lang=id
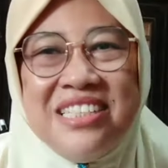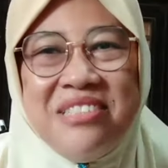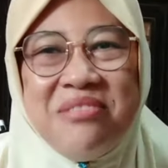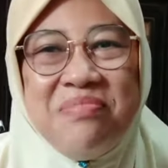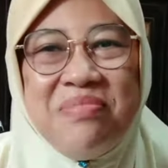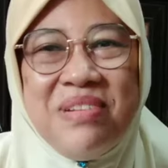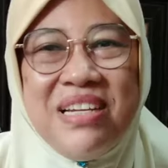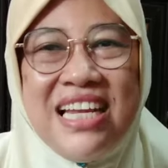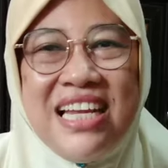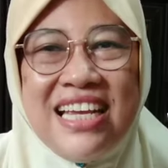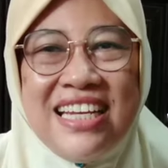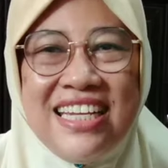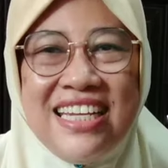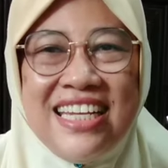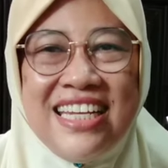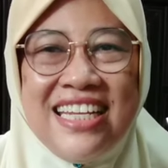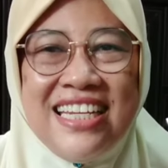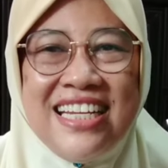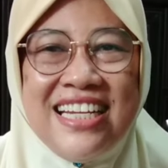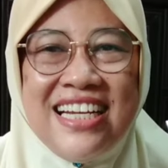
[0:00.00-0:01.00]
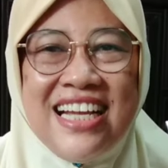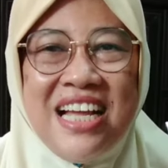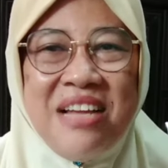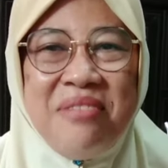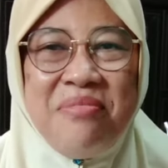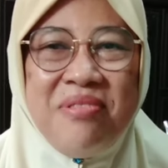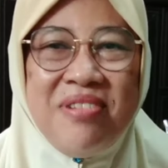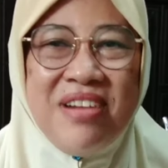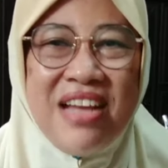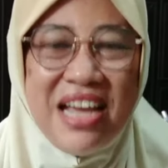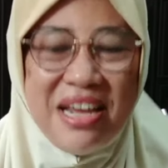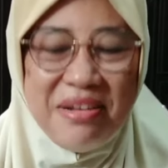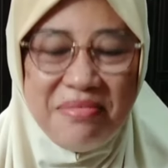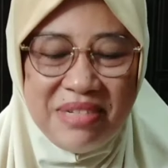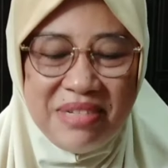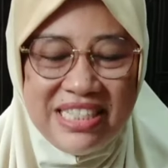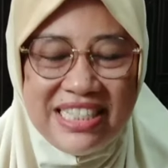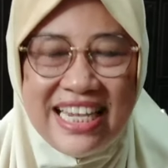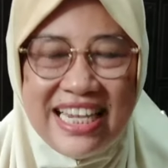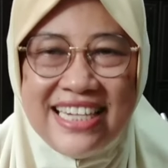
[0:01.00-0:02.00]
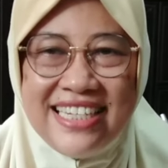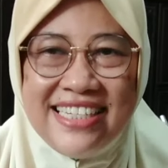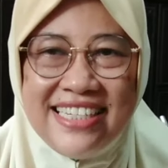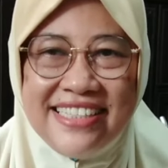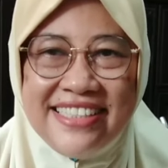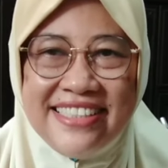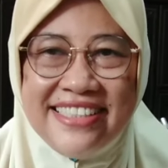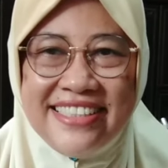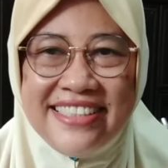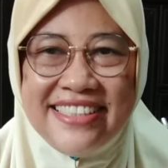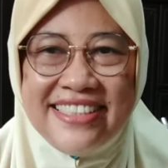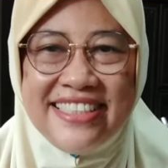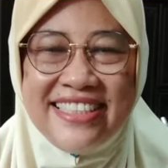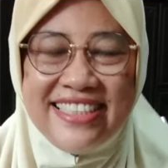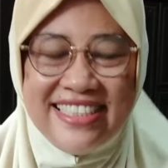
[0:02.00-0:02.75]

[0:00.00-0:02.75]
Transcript: Jumpa lagi dengan Bunda Emi Channel.